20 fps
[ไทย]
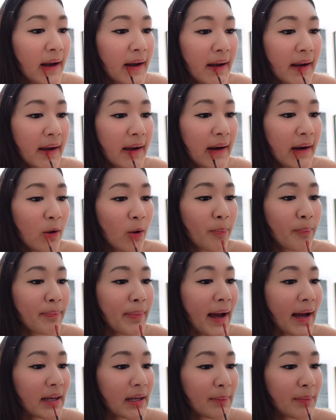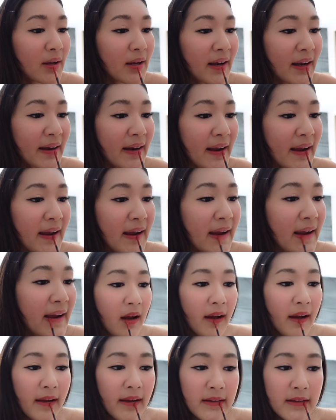นนี้คือลบปากเรียบร้อยแล้วนะ
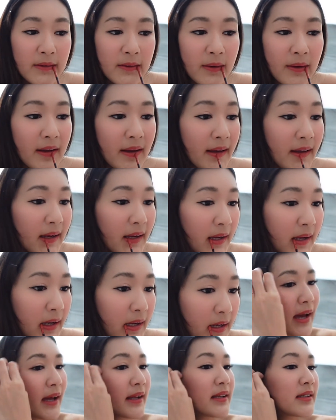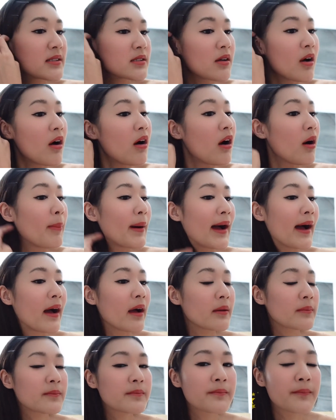เอ้ยสวยตานี้ชอบอะ่ะ
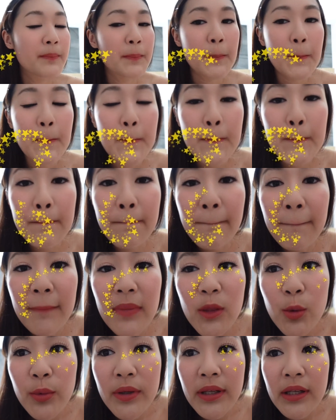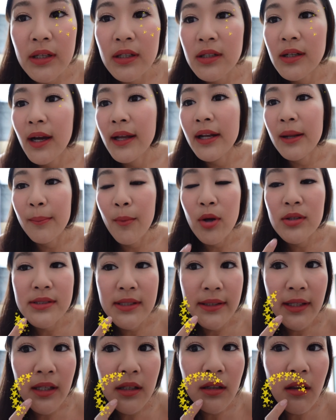ดูดิคือขนาดมอง
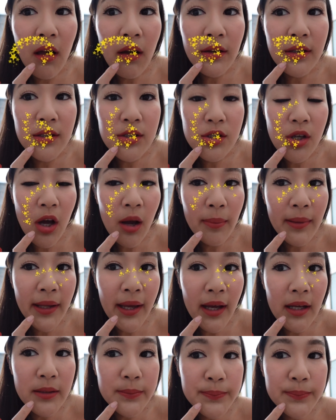จากในกล้องยังชอบเลยอะ